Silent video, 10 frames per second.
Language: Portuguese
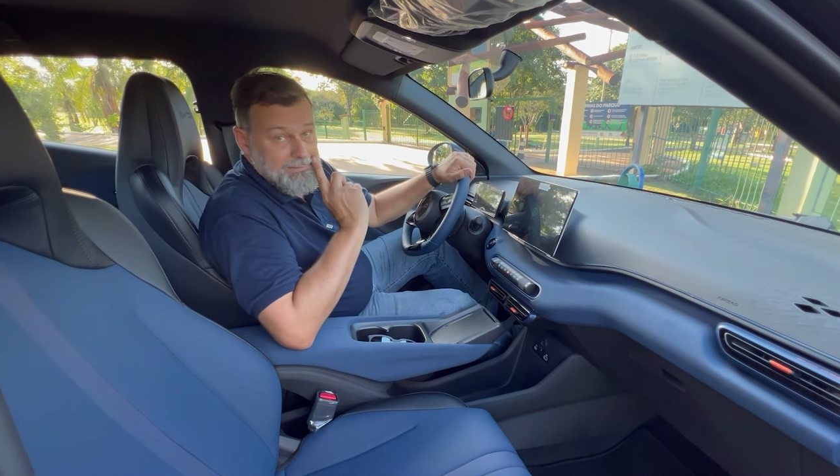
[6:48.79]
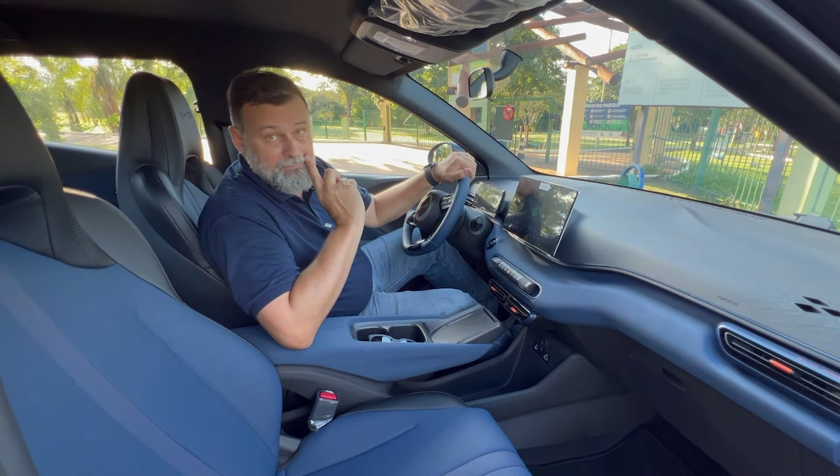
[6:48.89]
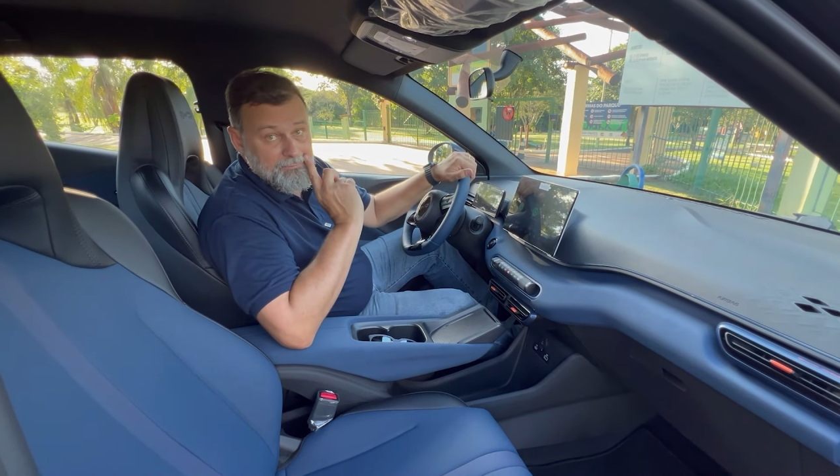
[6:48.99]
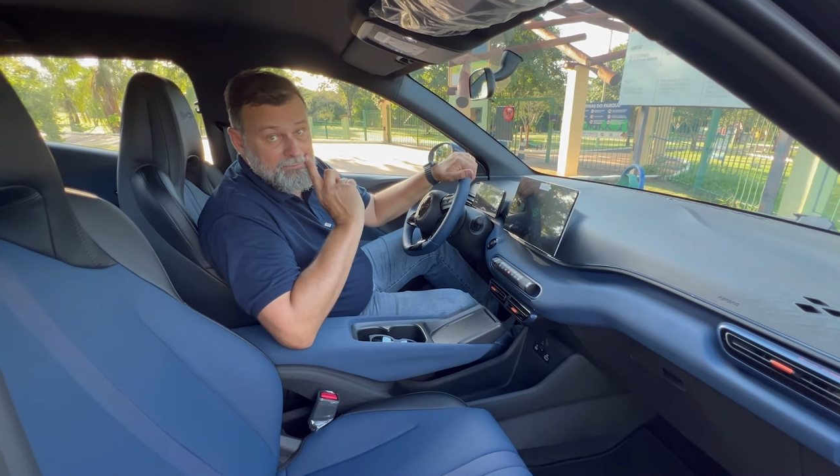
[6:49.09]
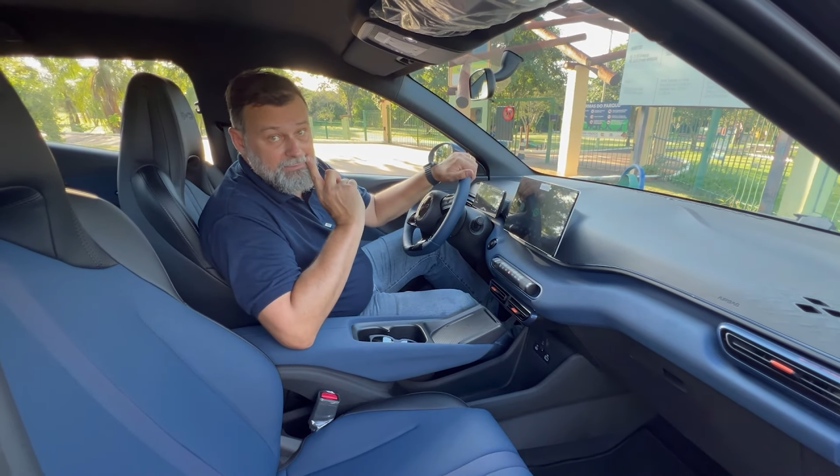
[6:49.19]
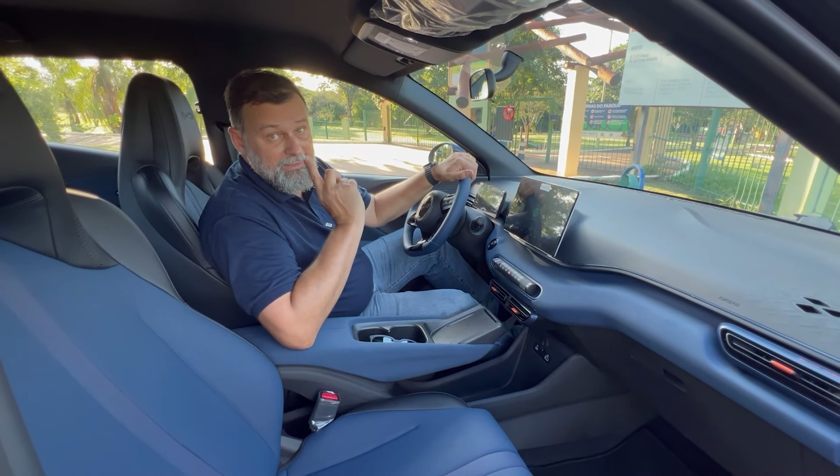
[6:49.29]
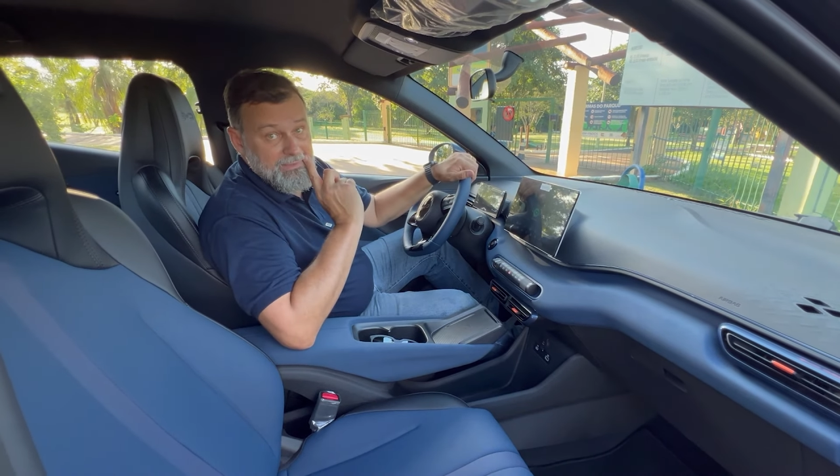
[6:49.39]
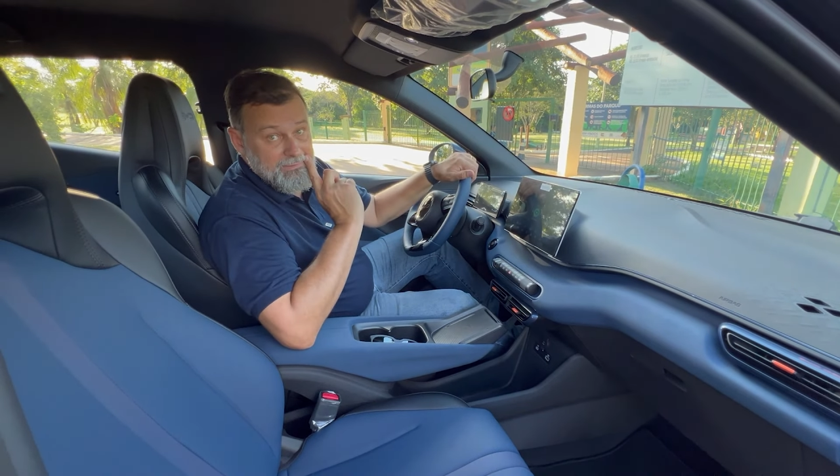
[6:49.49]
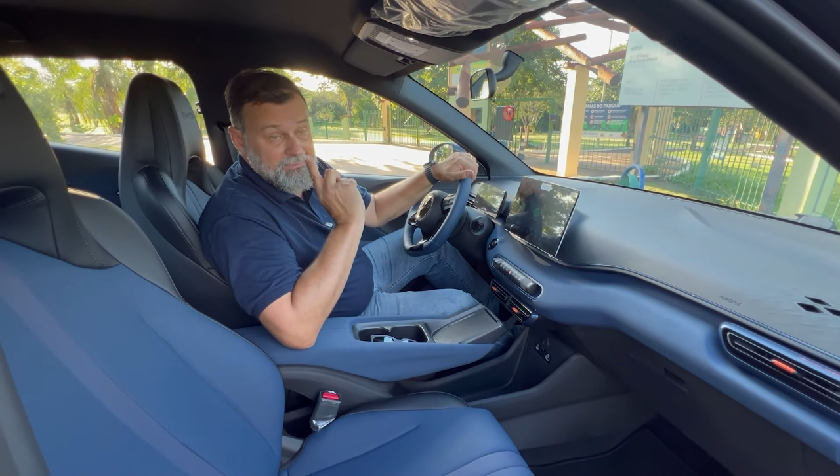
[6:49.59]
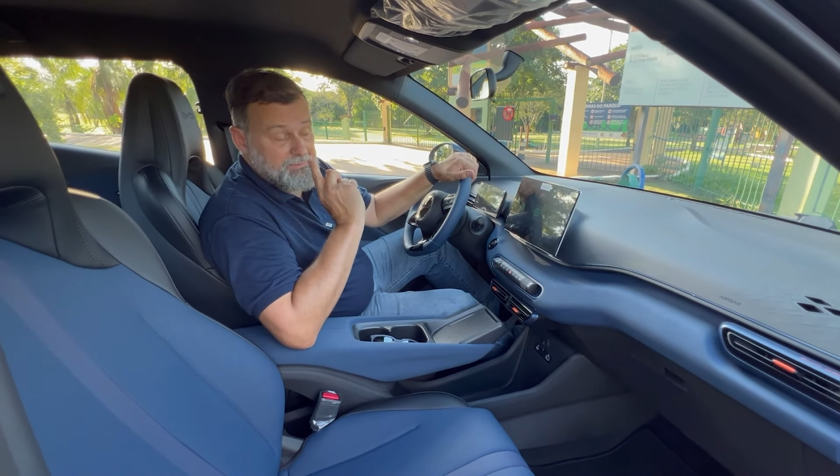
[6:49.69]
anos de
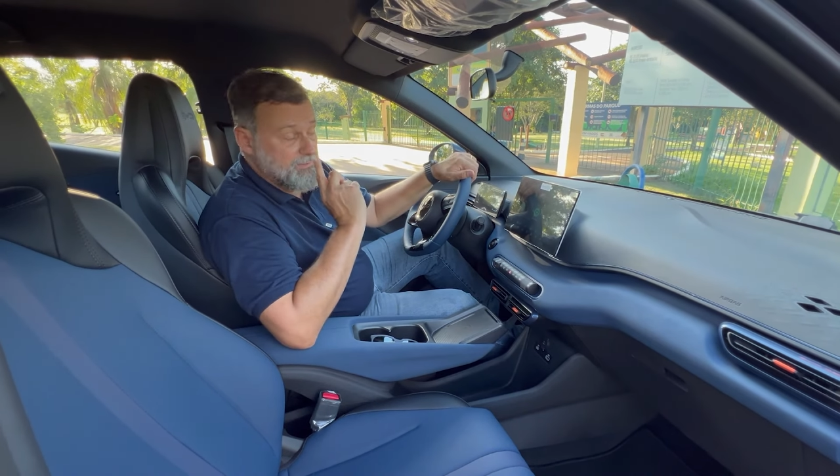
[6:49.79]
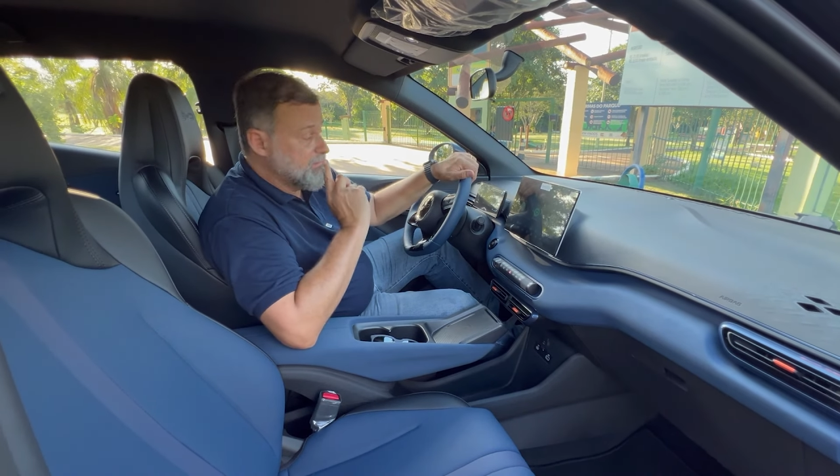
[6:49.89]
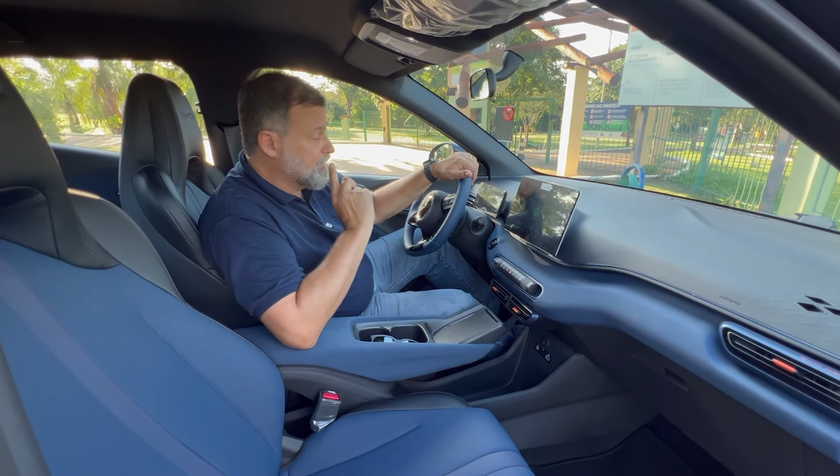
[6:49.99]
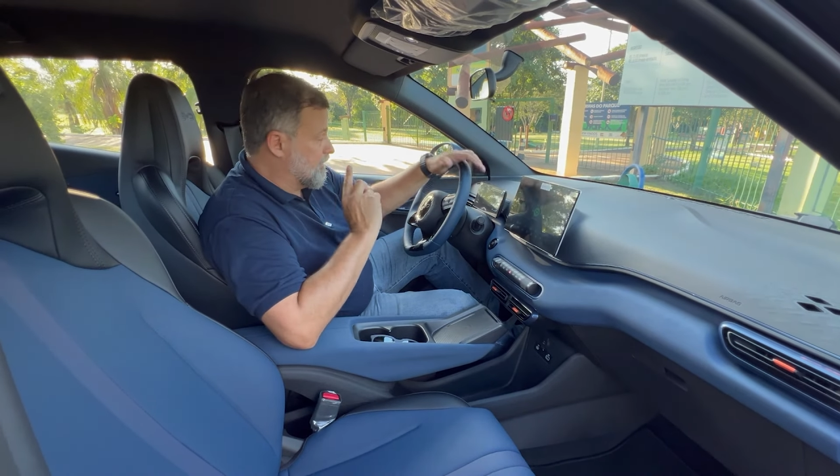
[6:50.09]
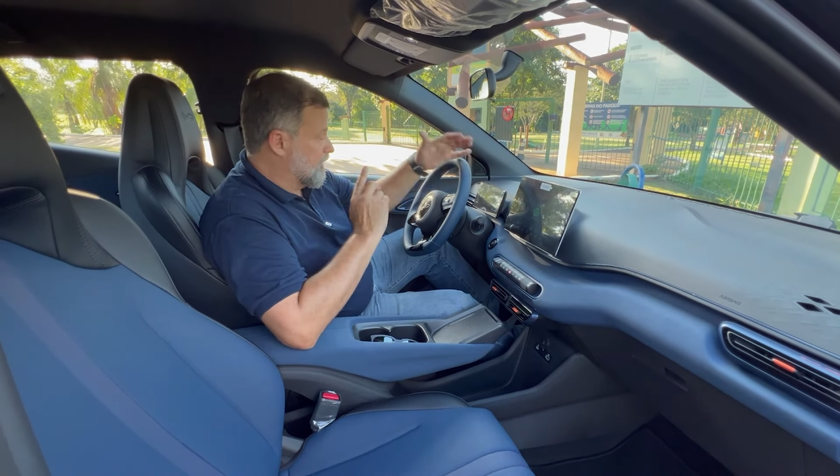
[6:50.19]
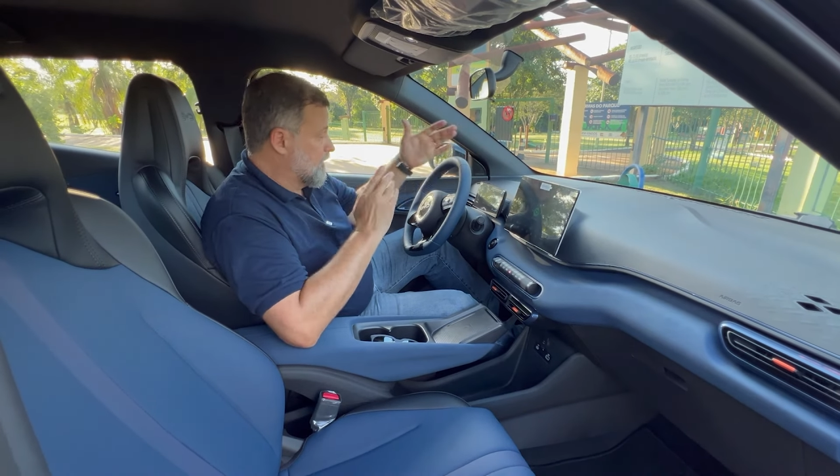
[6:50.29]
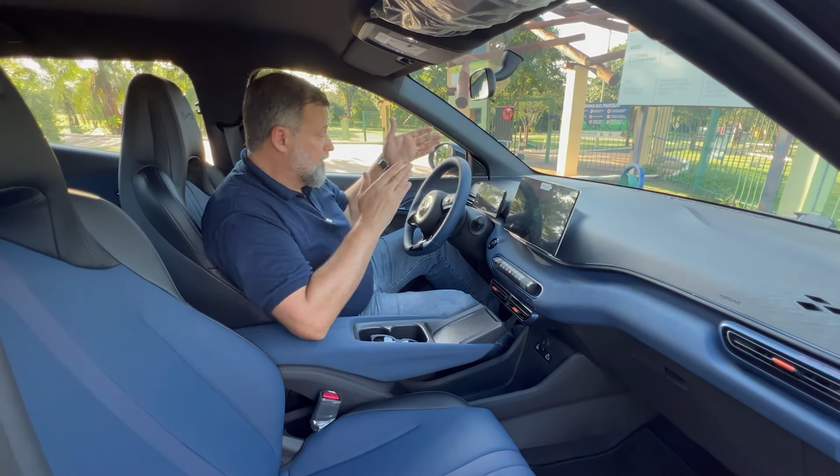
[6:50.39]
garantia